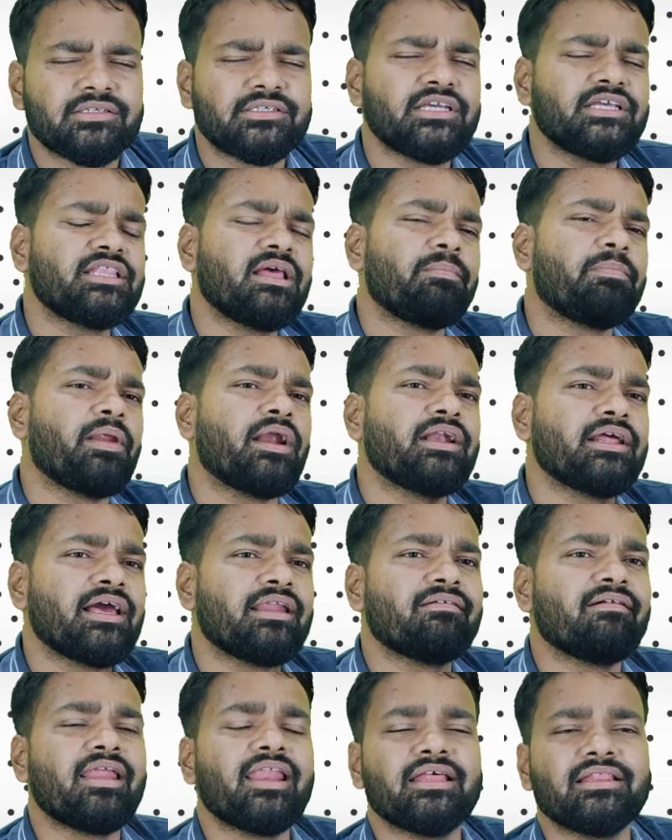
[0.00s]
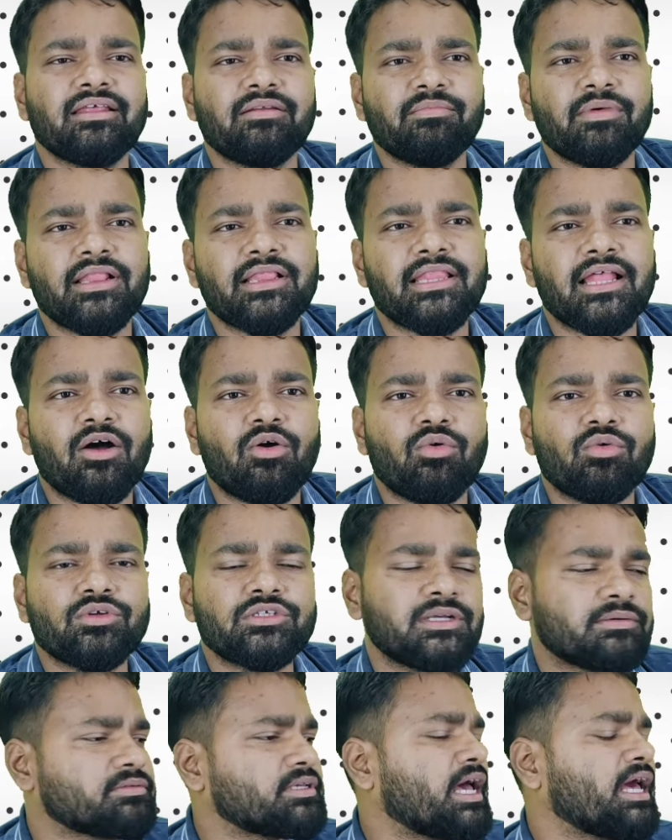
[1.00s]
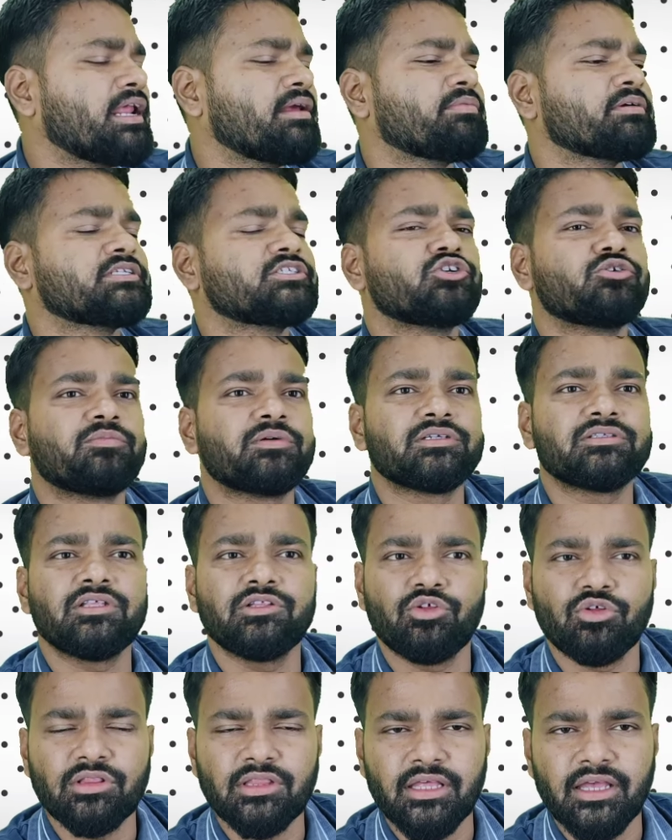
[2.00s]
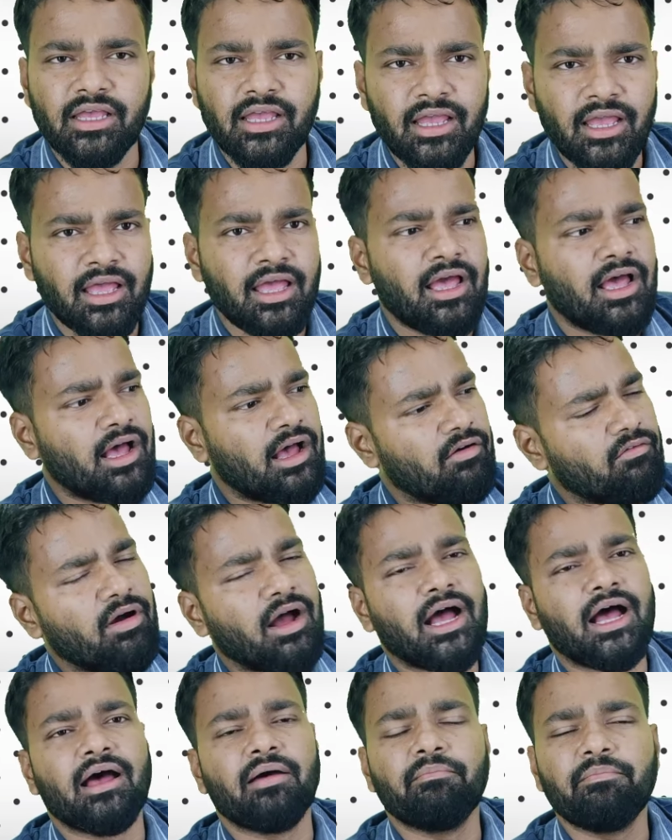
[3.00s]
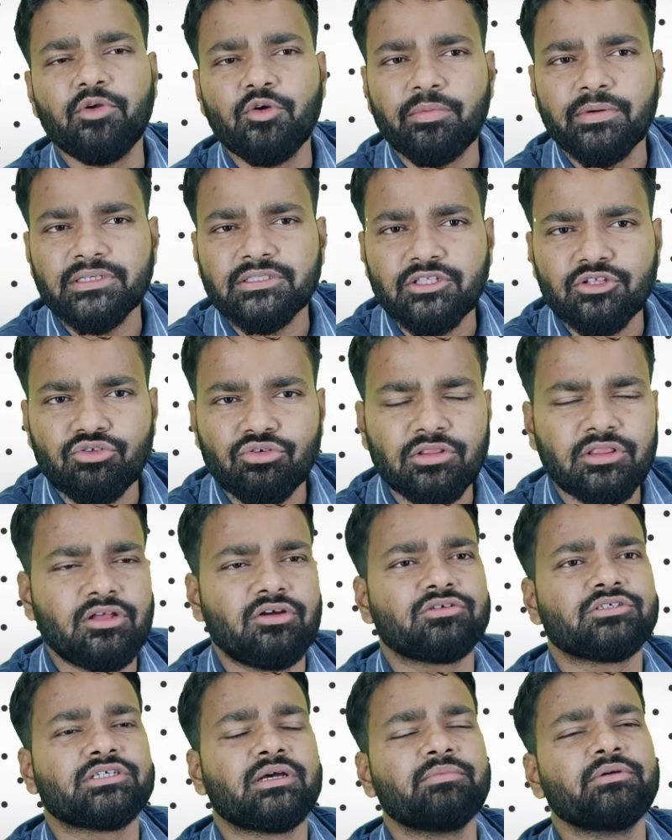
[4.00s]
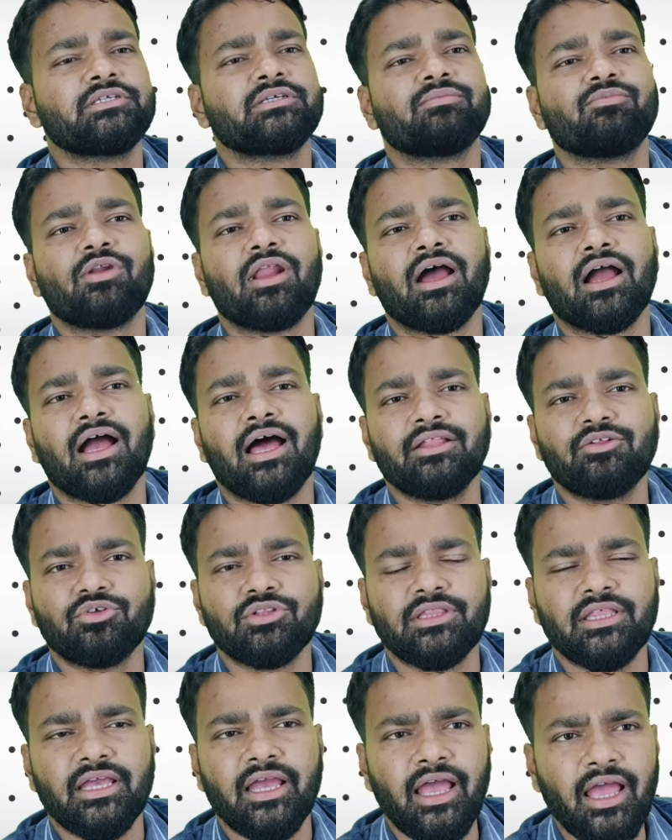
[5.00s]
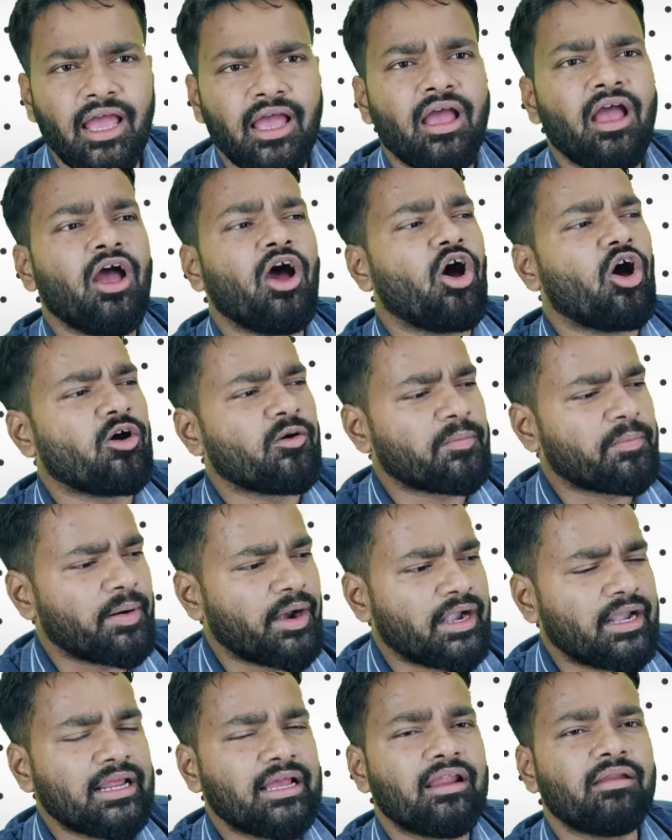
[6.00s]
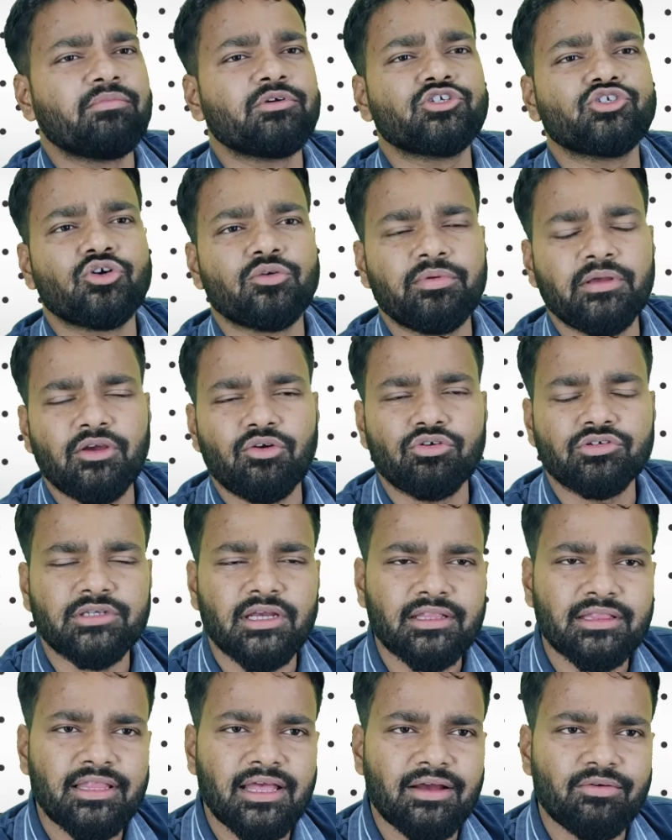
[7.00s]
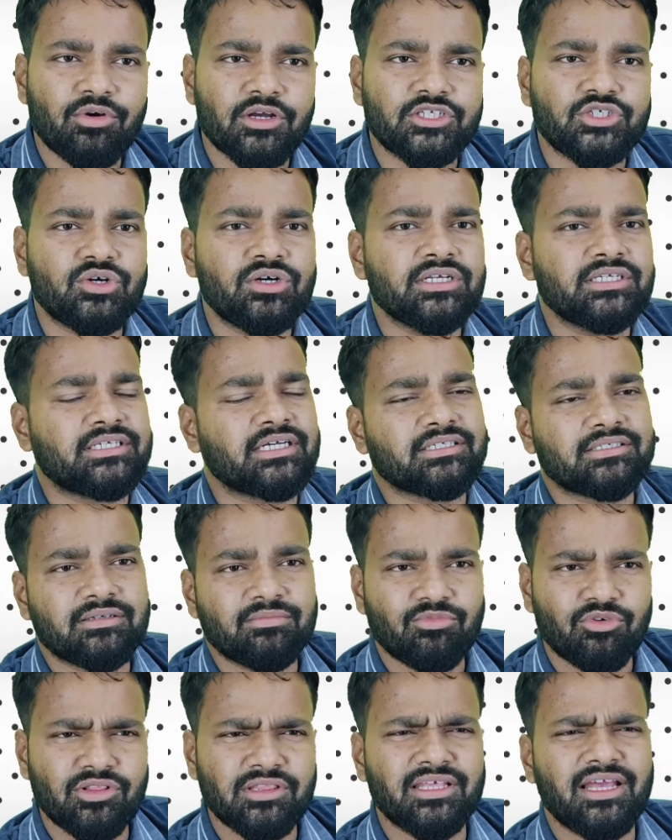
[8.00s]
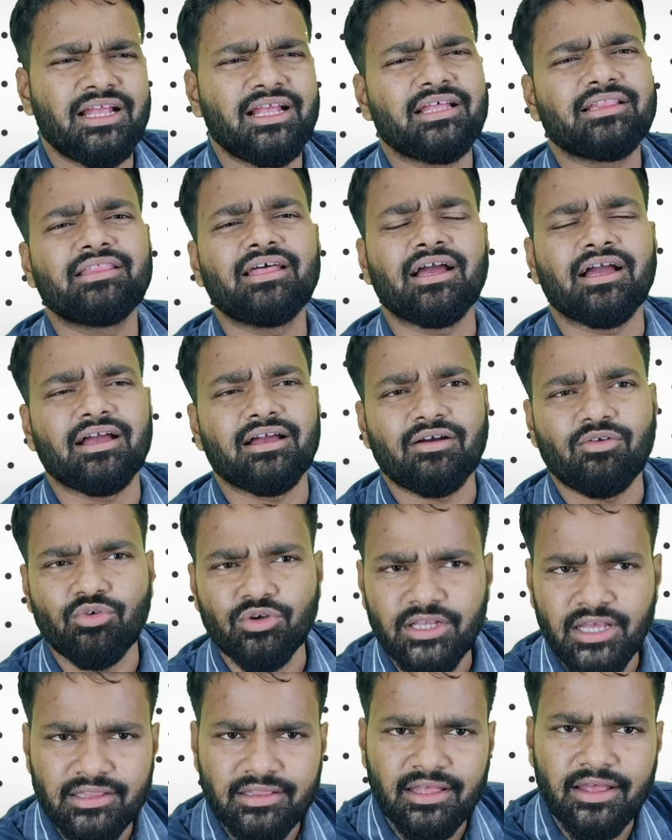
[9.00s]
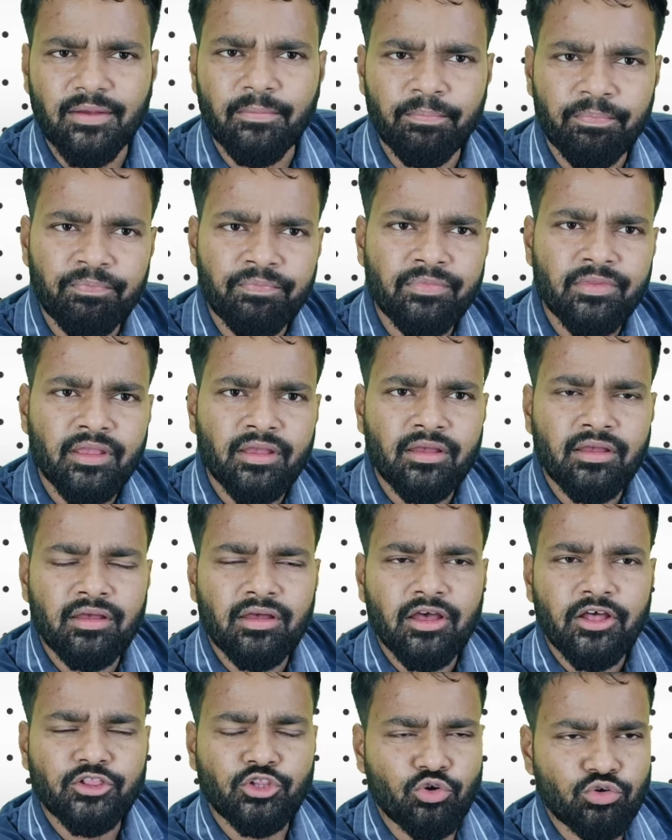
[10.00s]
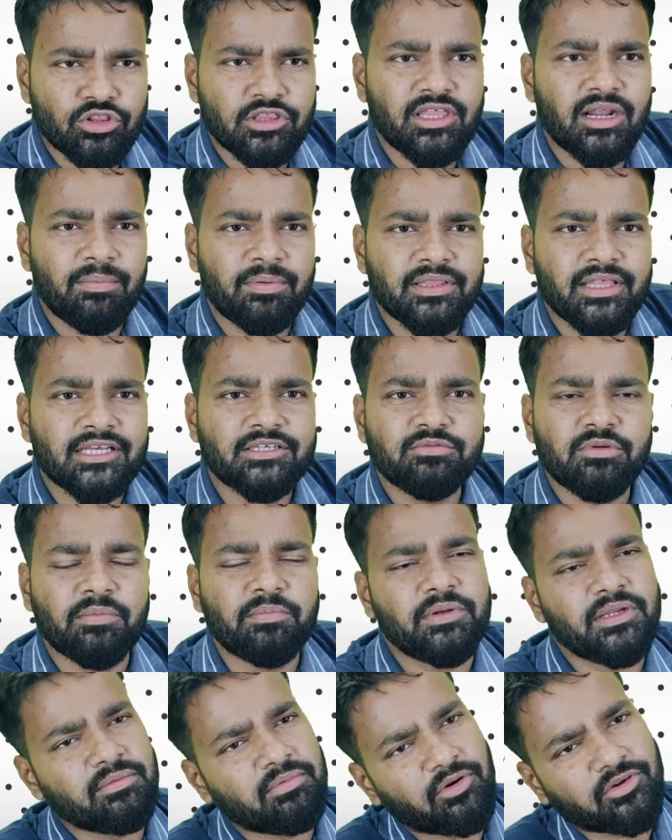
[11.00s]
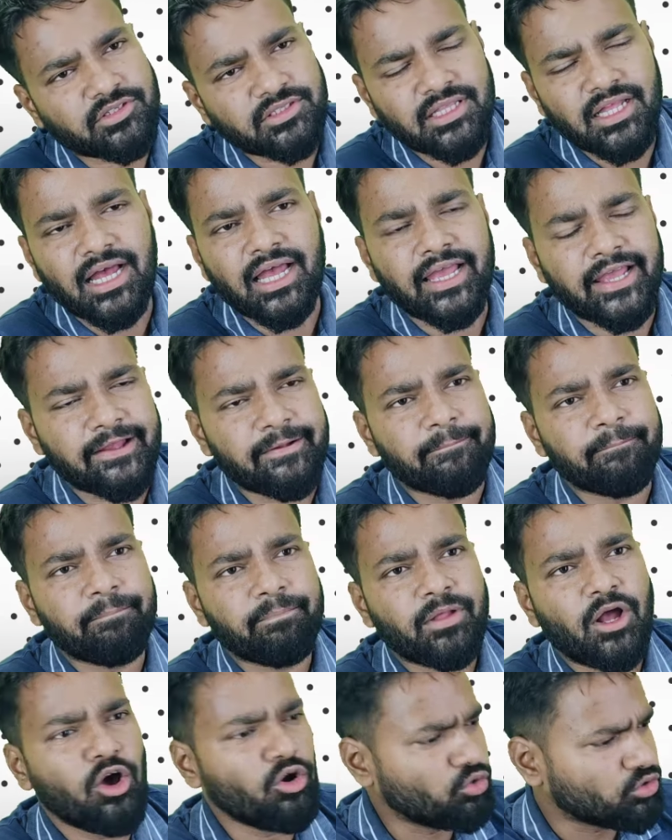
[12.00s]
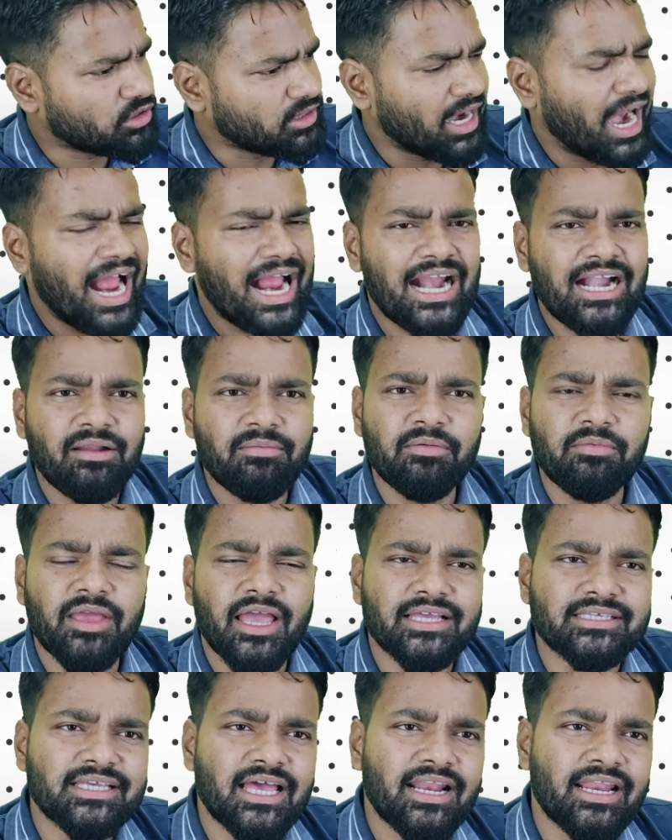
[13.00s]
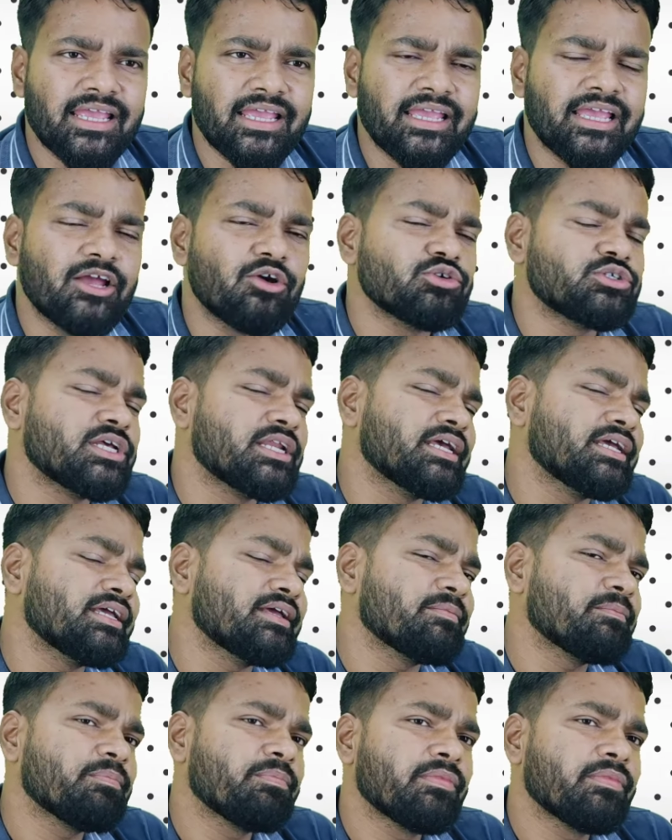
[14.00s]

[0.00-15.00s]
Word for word: सीधे प्रैक्टिकल वाले दिन मिलता हूं जब सारे बच्चे उपस्थित होते हैं वहां हम भी उपस्थित होते हैं और सभी से मुलाकात होती है और प्रैक्टिकल में जो भी हो सकता है वो छोटी सर से बोल दिया जाता है हो जाता है तो उत्तर प्रदेश में अपनी व्यवस्था है और उत्तराखंड में भी ऐसा नहीं कि कुछ नहीं